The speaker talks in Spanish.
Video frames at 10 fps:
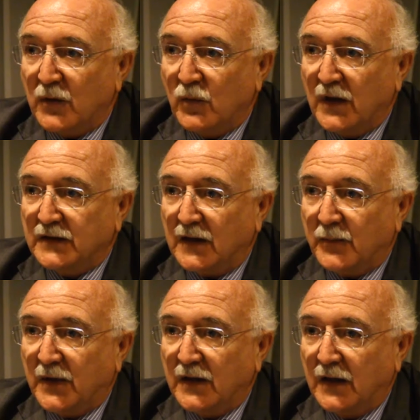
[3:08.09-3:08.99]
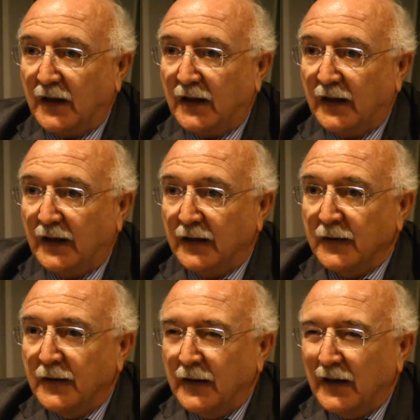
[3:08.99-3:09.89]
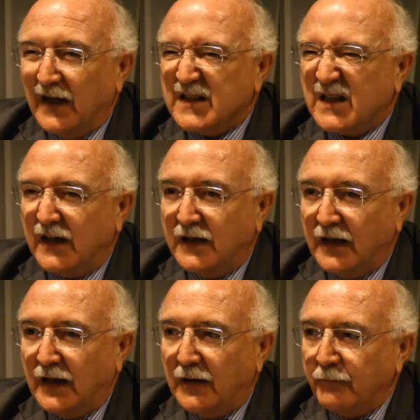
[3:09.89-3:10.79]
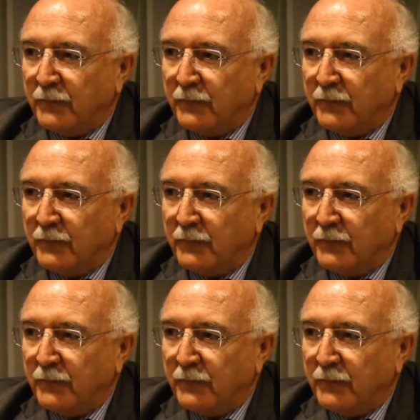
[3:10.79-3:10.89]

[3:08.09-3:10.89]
a una etapa en la que esa idea